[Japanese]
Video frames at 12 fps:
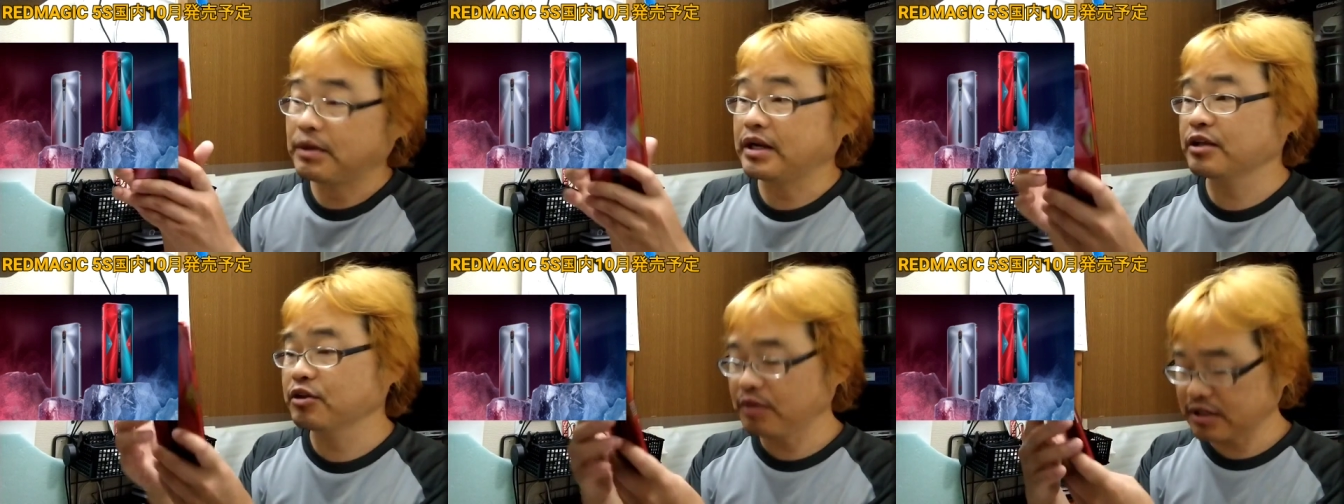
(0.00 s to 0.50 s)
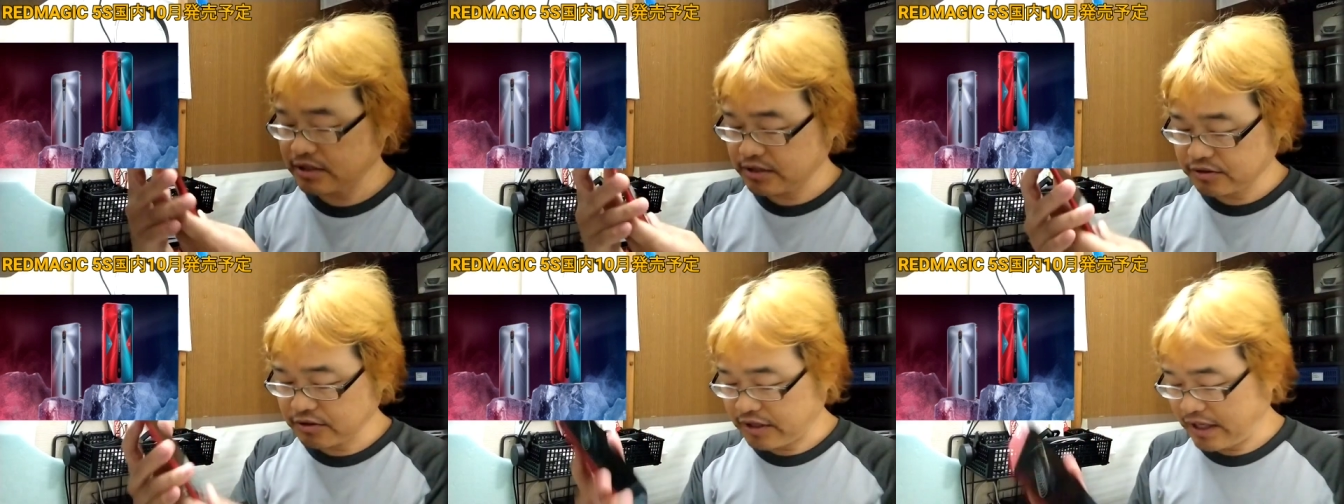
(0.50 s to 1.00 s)
まあ、
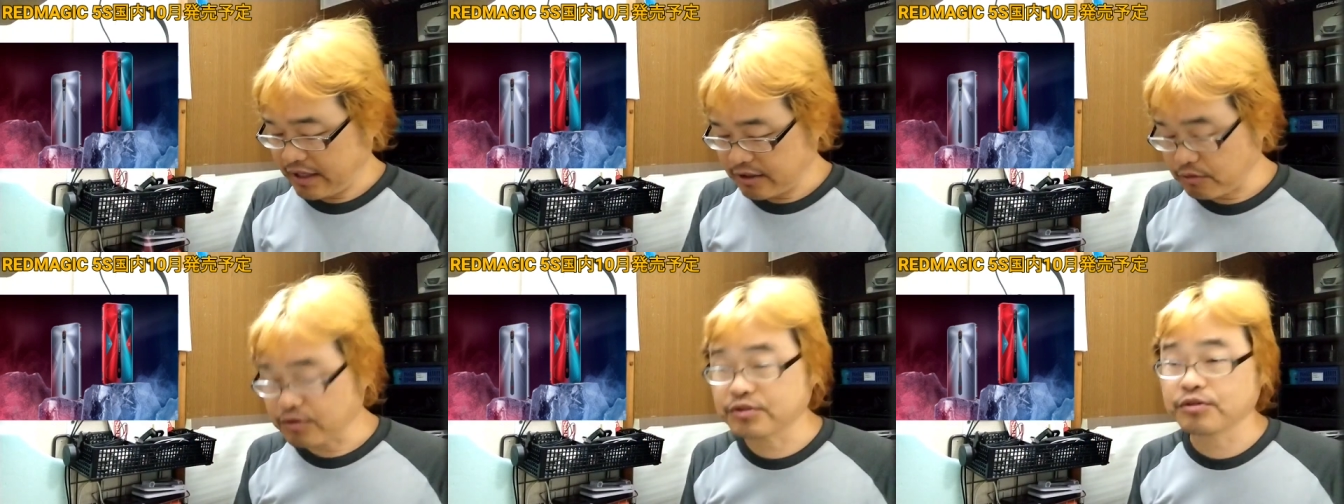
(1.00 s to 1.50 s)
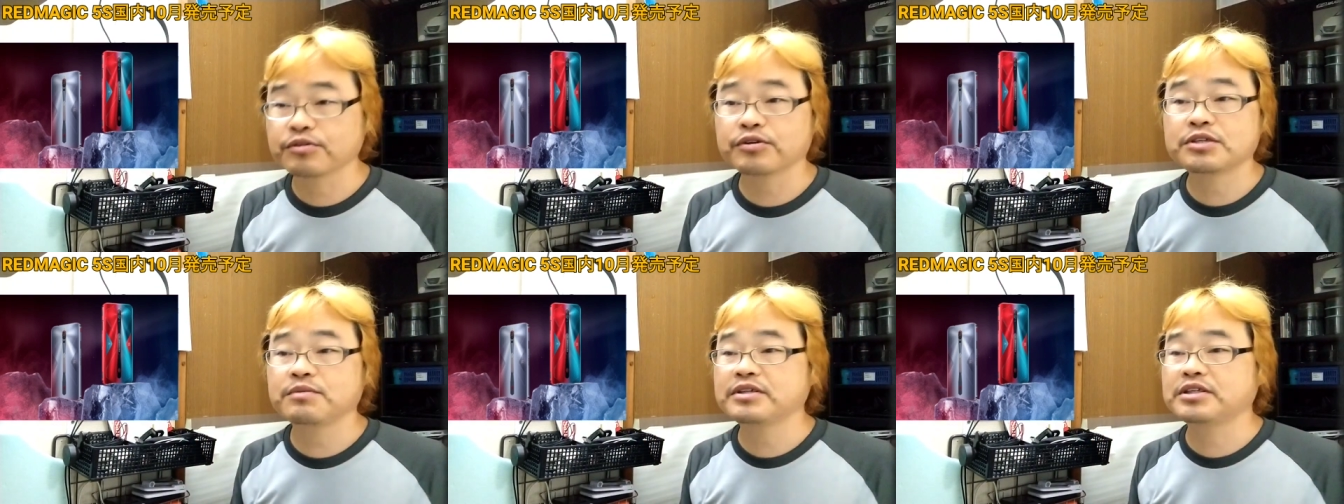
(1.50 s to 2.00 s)
レッドマジックのね、特徴
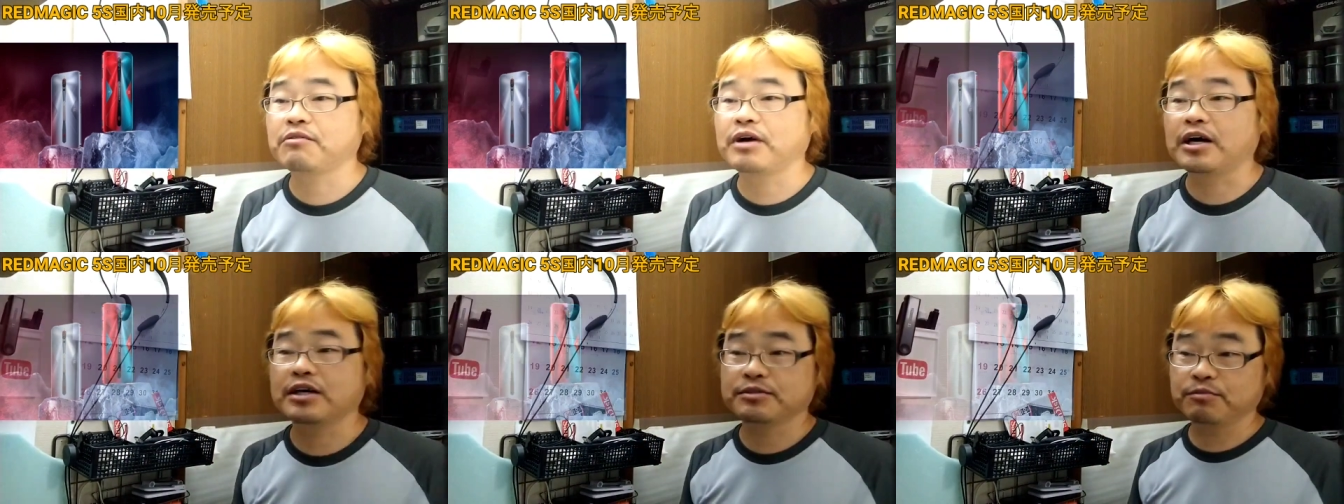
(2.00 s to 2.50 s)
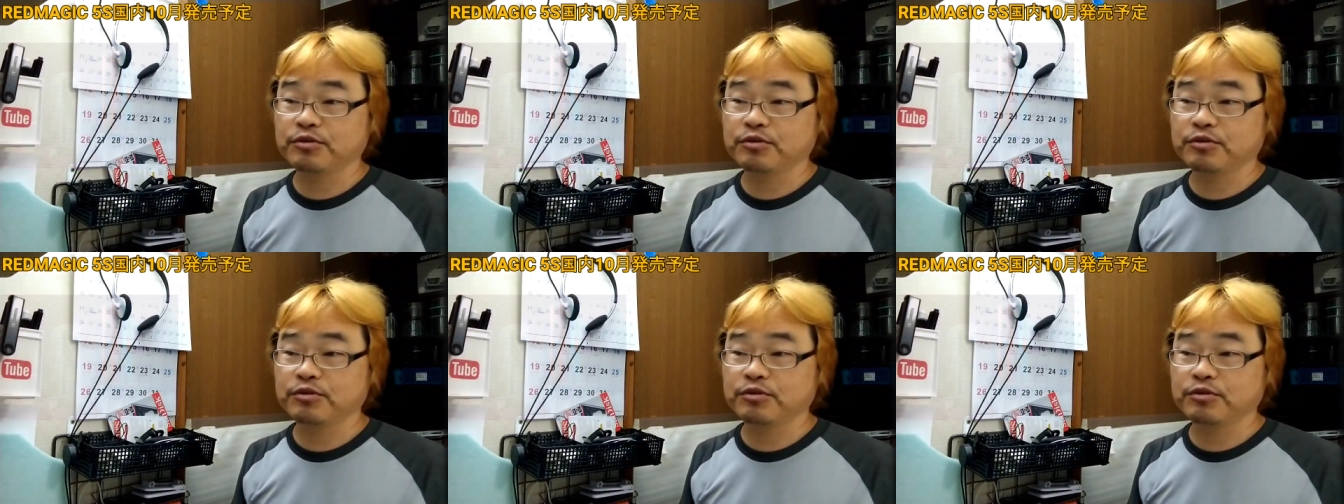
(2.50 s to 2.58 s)
としましては、